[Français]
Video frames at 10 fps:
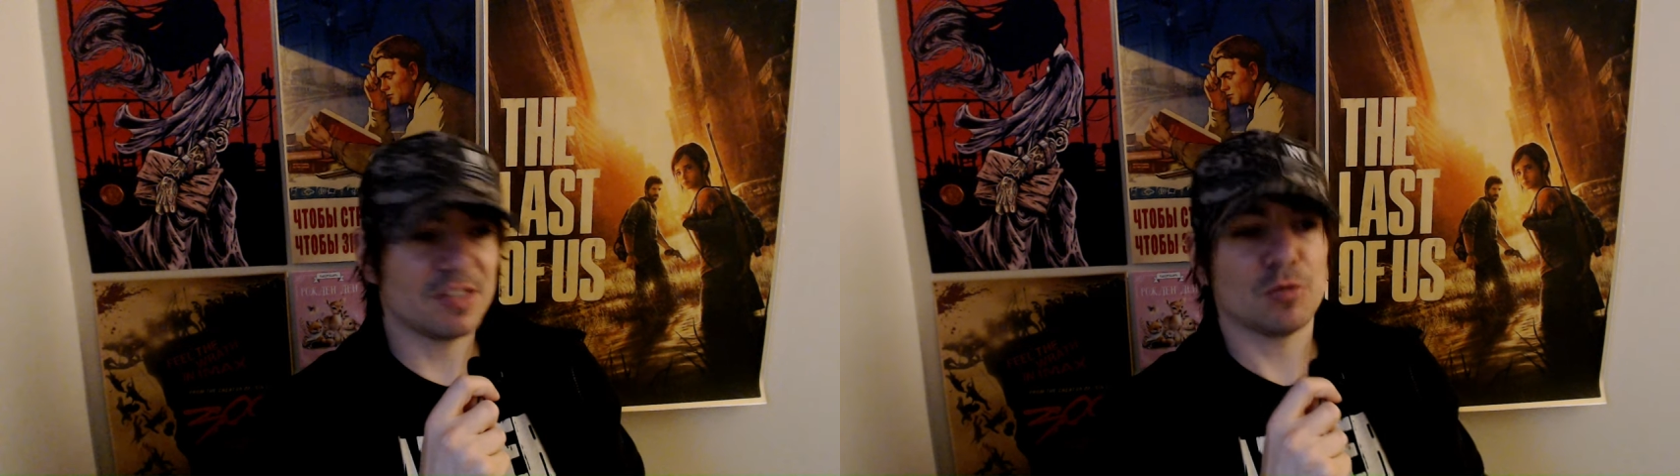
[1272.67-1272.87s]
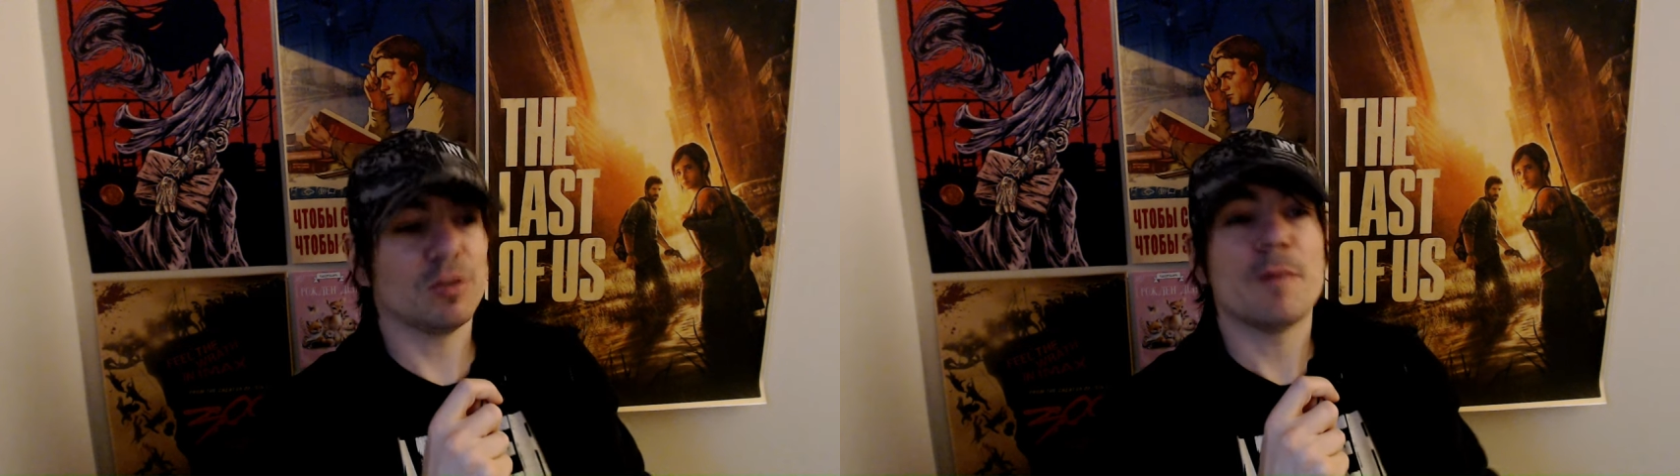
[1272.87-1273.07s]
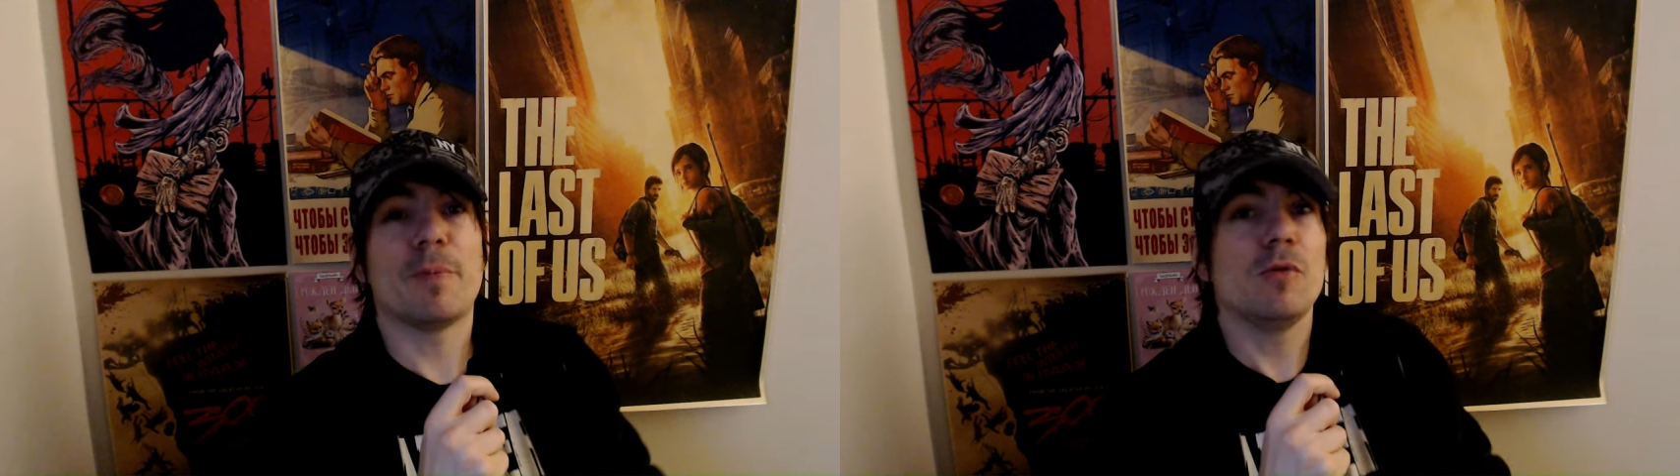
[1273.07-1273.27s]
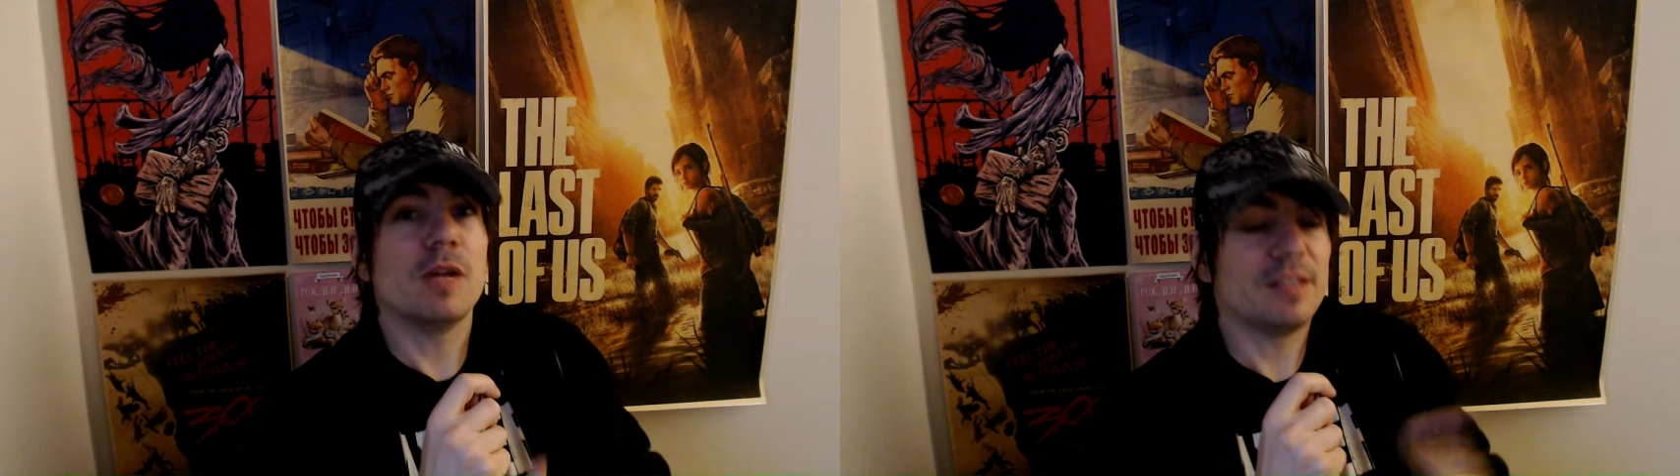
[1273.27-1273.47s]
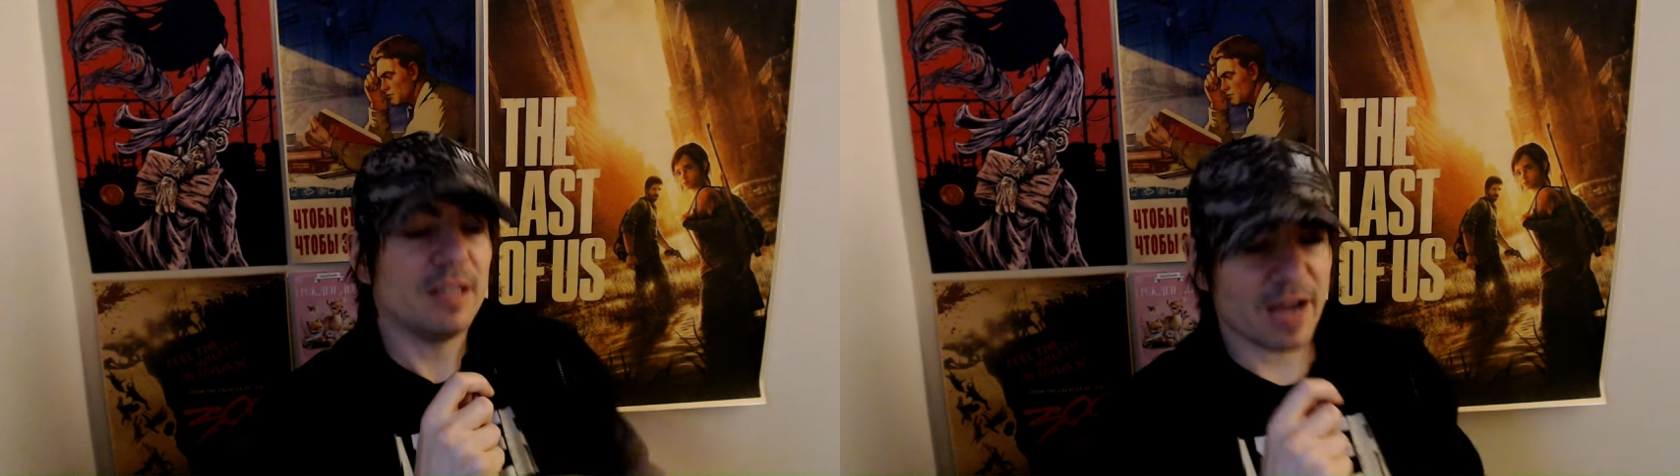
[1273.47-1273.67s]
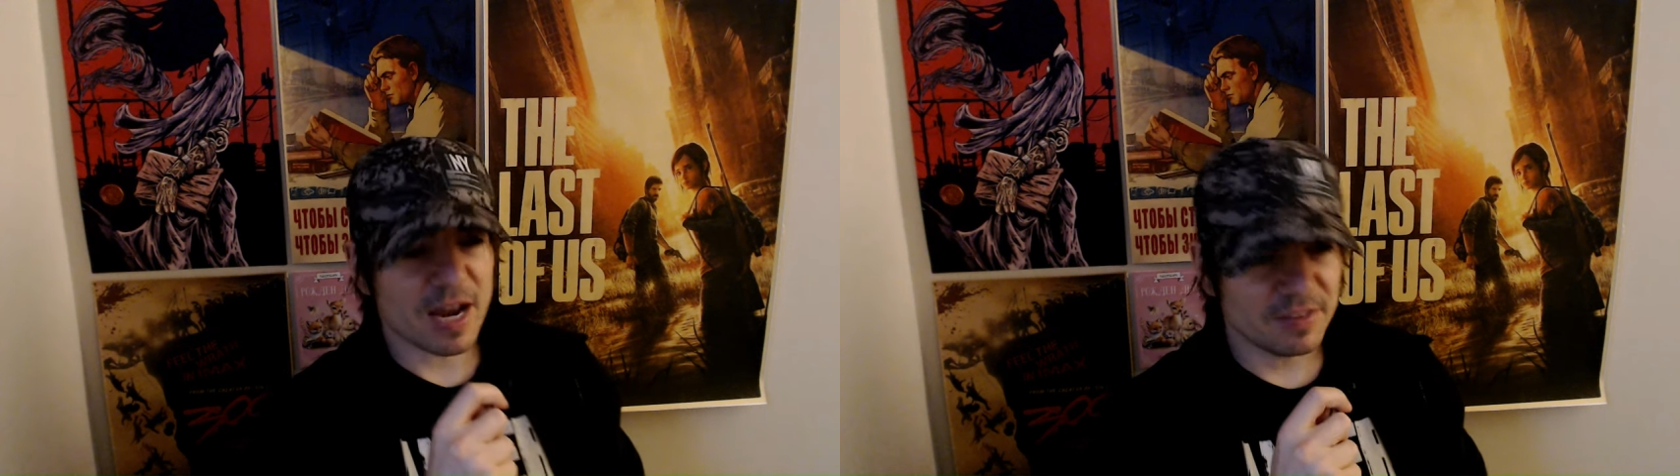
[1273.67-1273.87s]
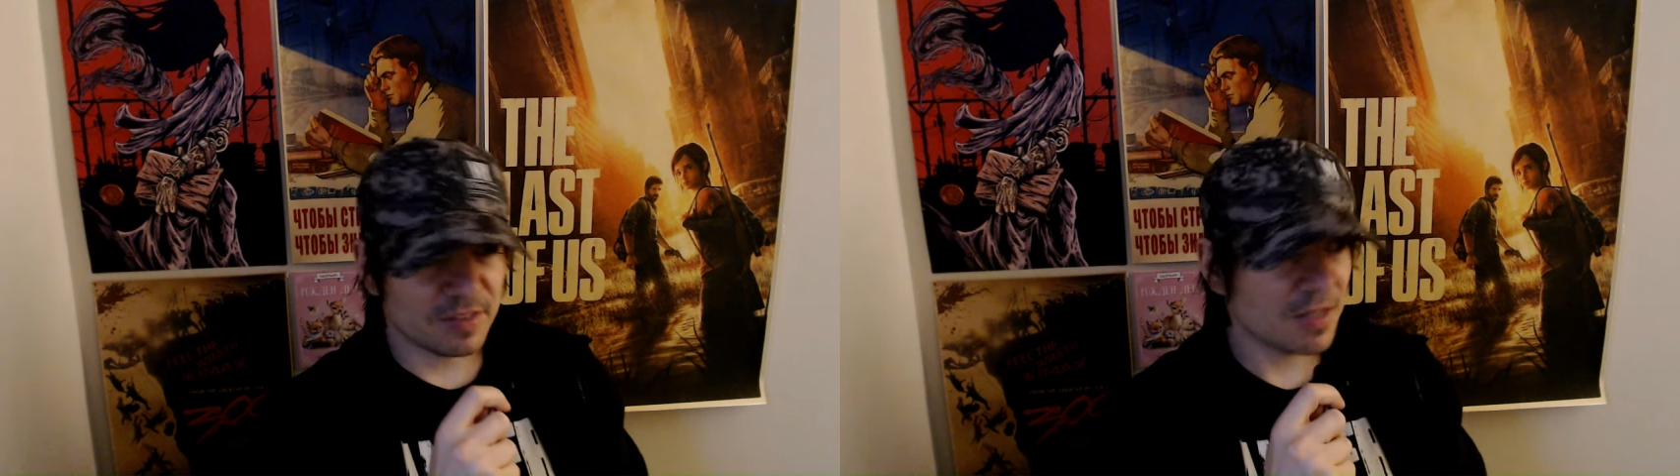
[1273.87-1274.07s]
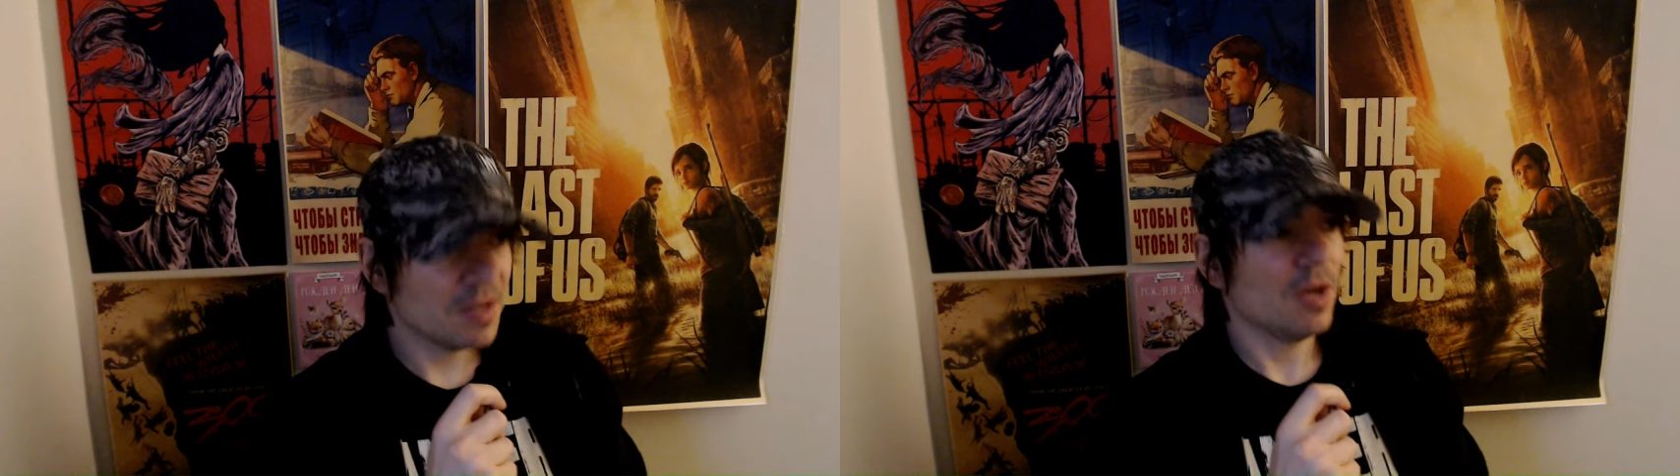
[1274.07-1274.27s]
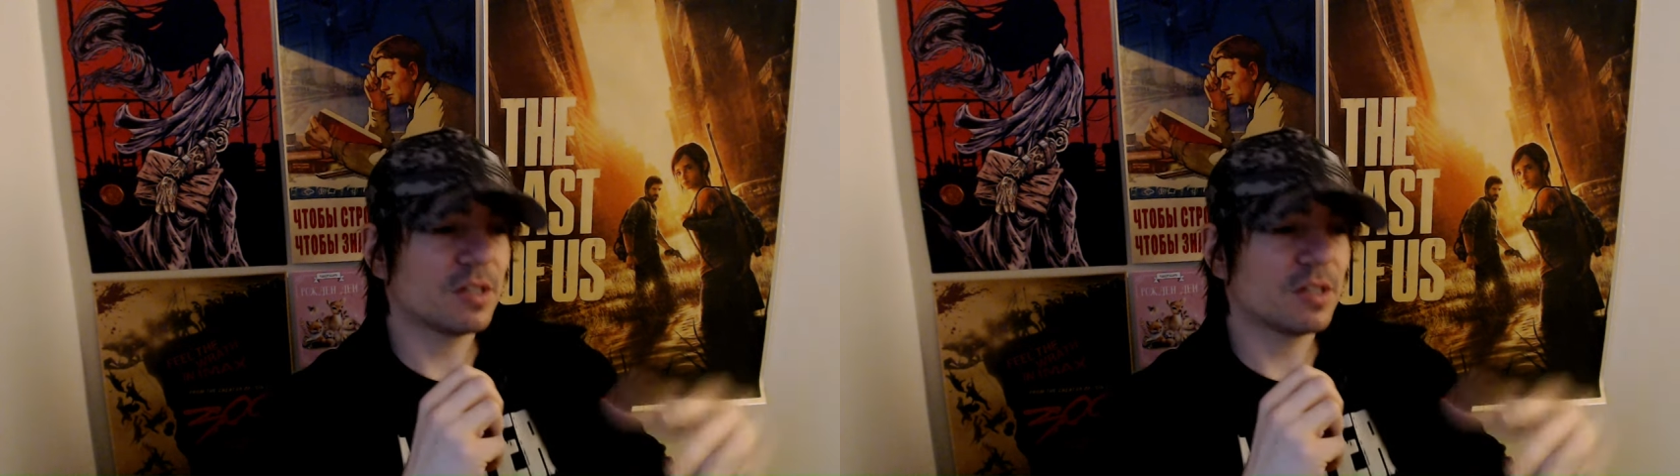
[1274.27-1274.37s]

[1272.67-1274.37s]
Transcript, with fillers: si on n'avait pas eu la télé-réalité,